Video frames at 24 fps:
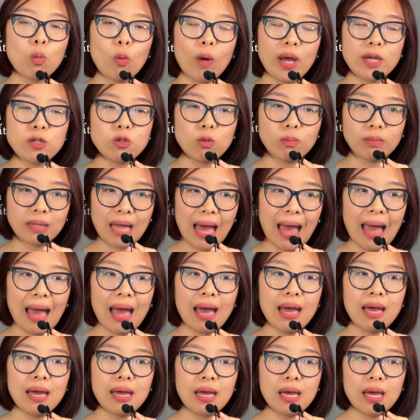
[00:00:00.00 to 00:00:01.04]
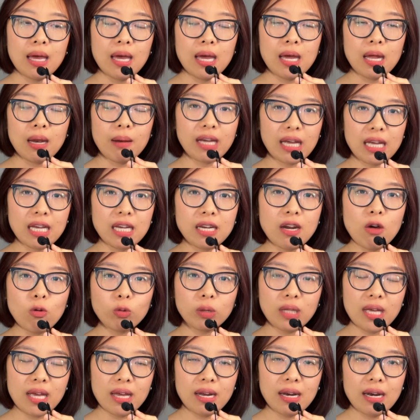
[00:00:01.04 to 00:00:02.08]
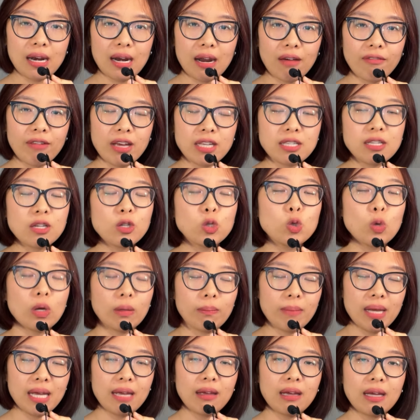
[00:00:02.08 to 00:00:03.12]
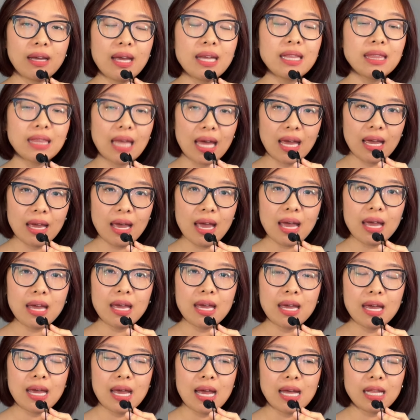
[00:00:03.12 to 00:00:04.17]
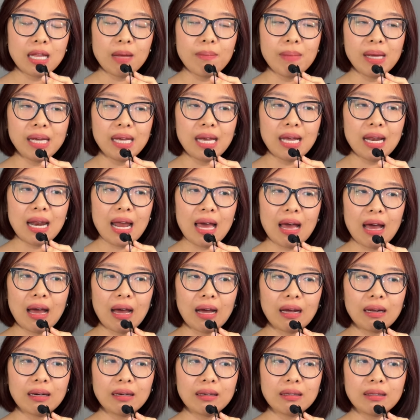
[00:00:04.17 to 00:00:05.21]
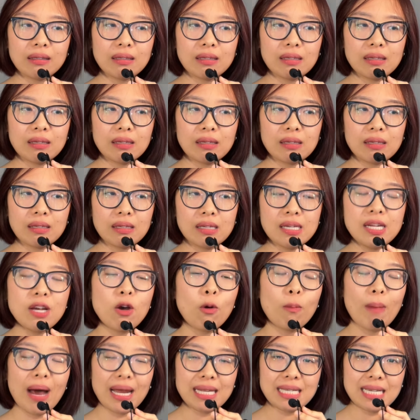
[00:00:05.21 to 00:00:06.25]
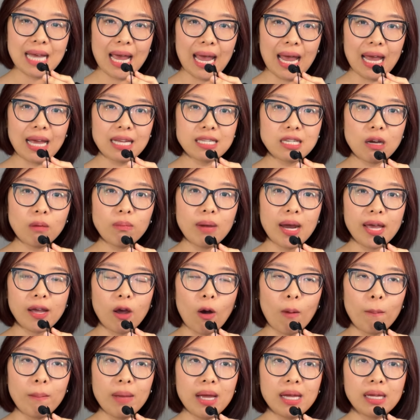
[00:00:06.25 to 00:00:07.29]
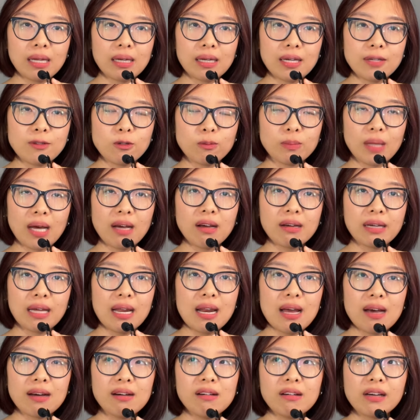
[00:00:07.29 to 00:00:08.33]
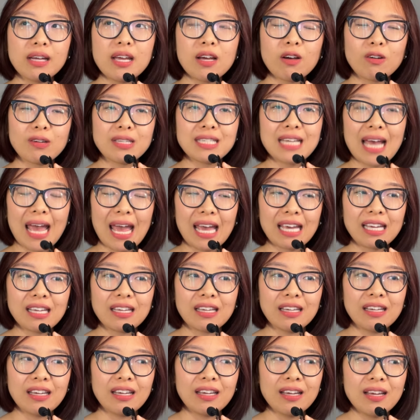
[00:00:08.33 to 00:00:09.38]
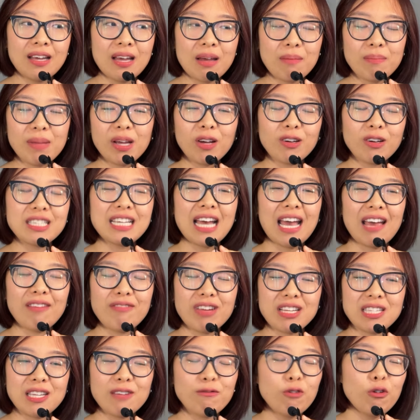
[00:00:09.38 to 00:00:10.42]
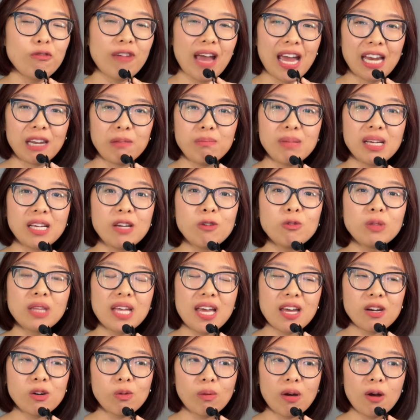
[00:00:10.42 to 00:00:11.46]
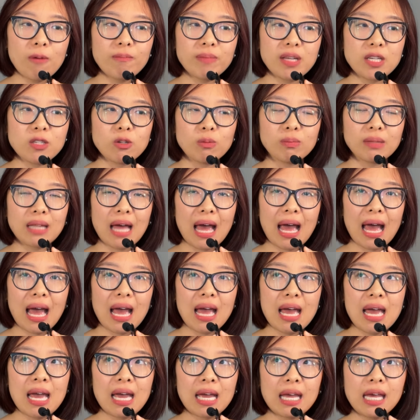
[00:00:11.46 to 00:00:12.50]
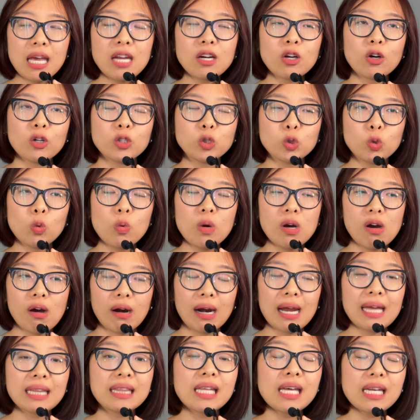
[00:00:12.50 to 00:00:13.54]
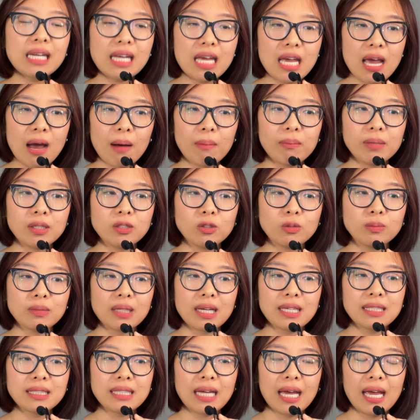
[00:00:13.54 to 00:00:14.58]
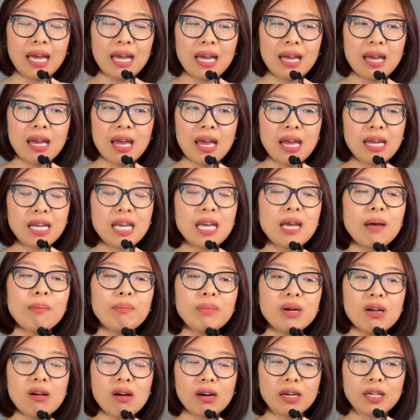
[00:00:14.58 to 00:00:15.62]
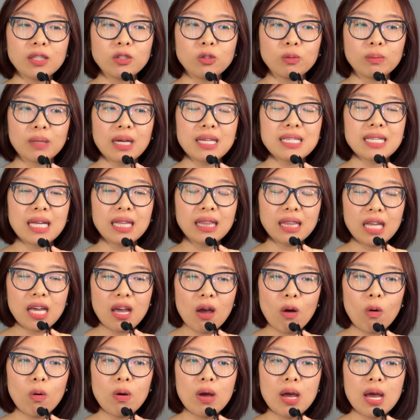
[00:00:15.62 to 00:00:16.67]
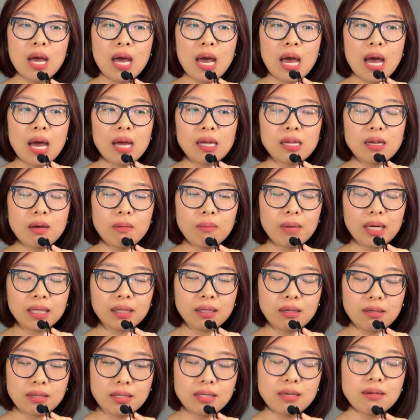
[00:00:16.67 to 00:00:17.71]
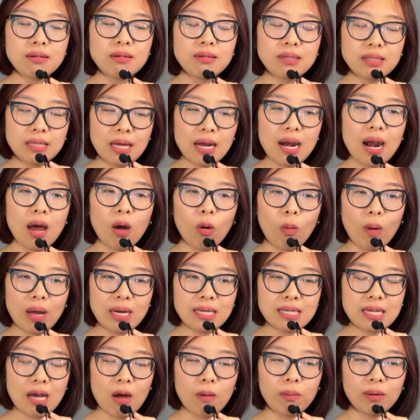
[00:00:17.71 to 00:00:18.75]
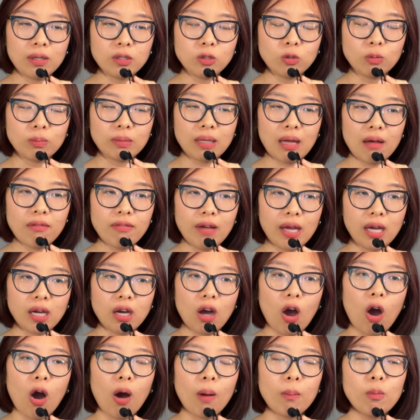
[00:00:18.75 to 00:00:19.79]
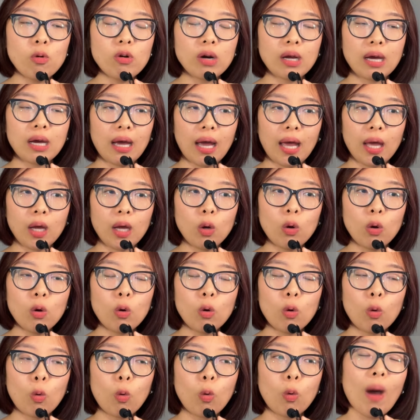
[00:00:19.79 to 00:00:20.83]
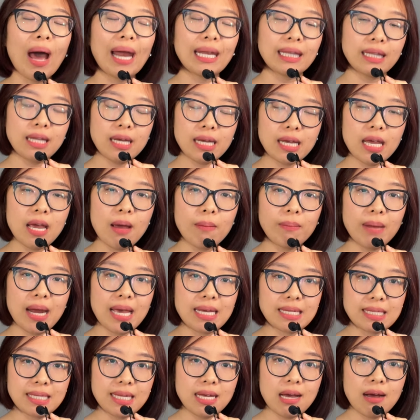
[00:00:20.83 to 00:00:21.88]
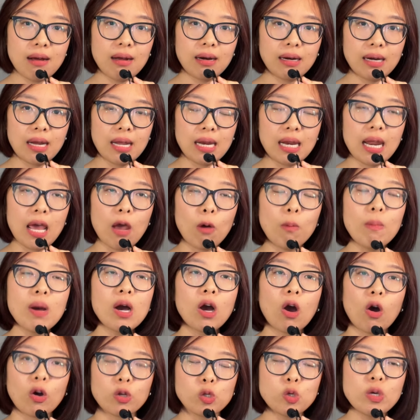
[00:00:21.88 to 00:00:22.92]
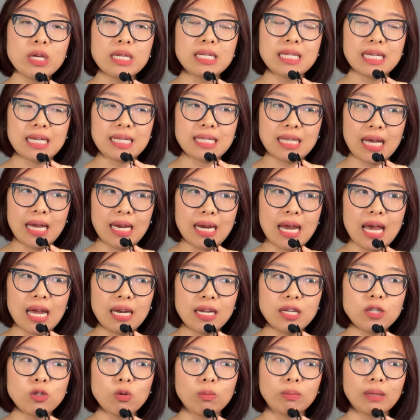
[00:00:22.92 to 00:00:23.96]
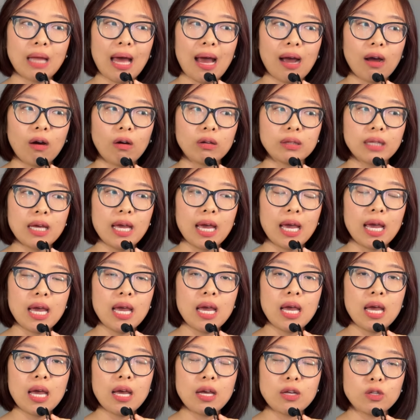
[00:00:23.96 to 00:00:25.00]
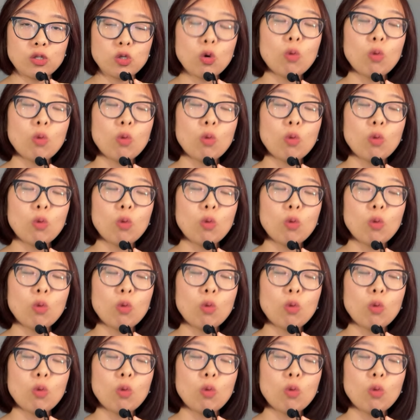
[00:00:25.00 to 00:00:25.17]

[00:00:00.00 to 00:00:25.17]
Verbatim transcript: ở xung quanh chúng ta. Thì với cái ý đầu tiên là về sự chuẩn bị kinh tế ấy, thì mình nghĩ là nhiều bạn trẻ, trong đấy có mình, thì chúng ta cứ nghĩ là khi còn trẻ thì mình còn trẻ, việc gì vui vẻ thì mình ưu tiên, đúng không? Thì chúng ta ít có xu hướng là tiết kiệm và chúng ta sẽ kiếm được thì chúng ta sẽ tiêu. Nhưng mà thực sự rất là quan trọng là chúng ta phải có một cái khoản tiết kiệm để riêng, để nếu mà có chuyện gì xảy đến thì chúng ta có thể